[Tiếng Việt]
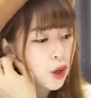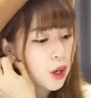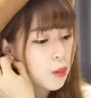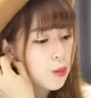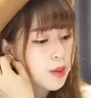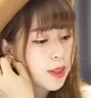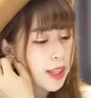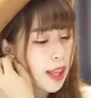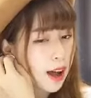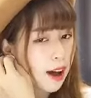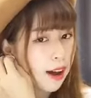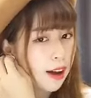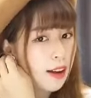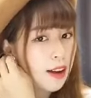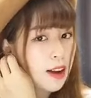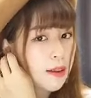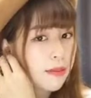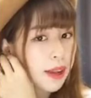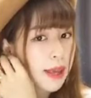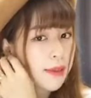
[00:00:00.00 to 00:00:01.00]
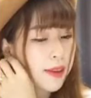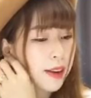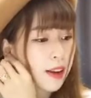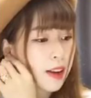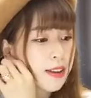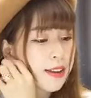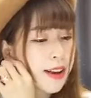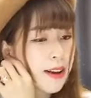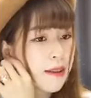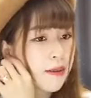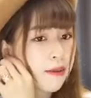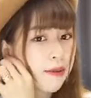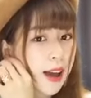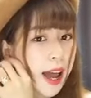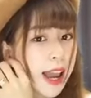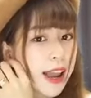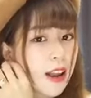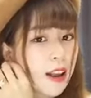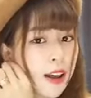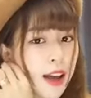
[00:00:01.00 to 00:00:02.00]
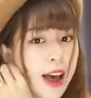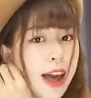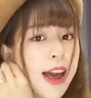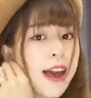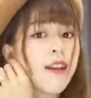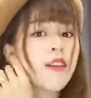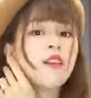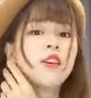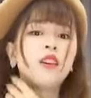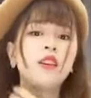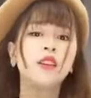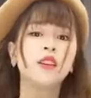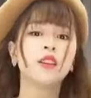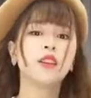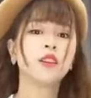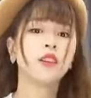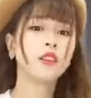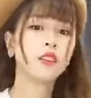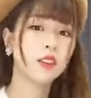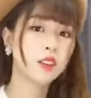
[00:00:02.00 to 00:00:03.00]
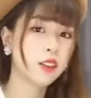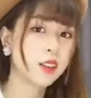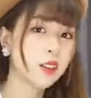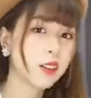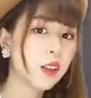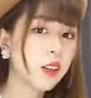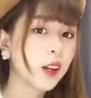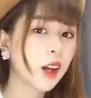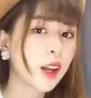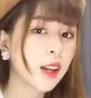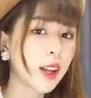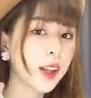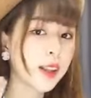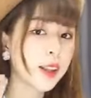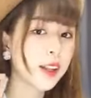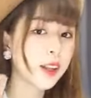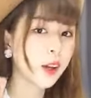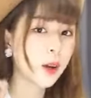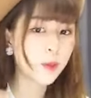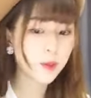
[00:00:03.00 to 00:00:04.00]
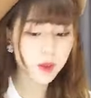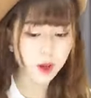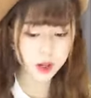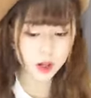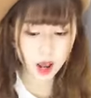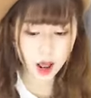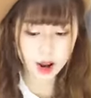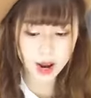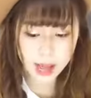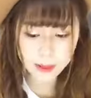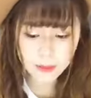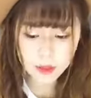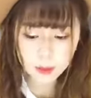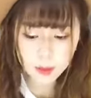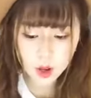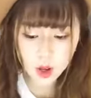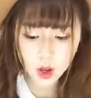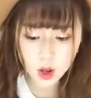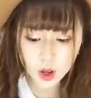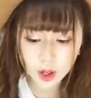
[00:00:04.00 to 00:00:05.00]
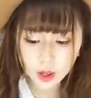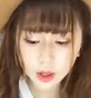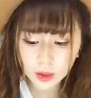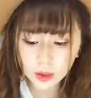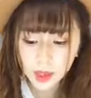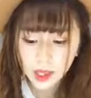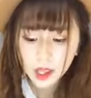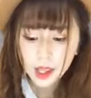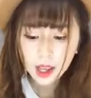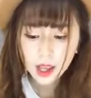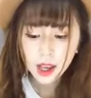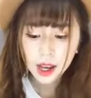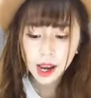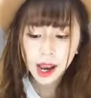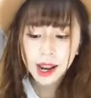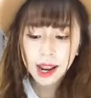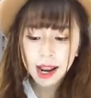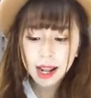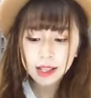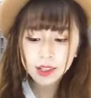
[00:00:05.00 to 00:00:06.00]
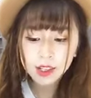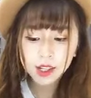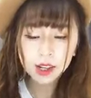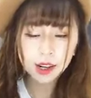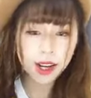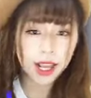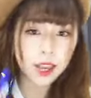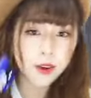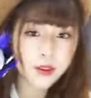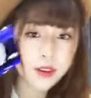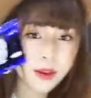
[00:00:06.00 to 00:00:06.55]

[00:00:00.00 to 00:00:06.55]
công sở hôm nay chỉ có chân váy rồi áo rồi cái này gì không được rõ lắm nhưng mà thôi cái này là Chanel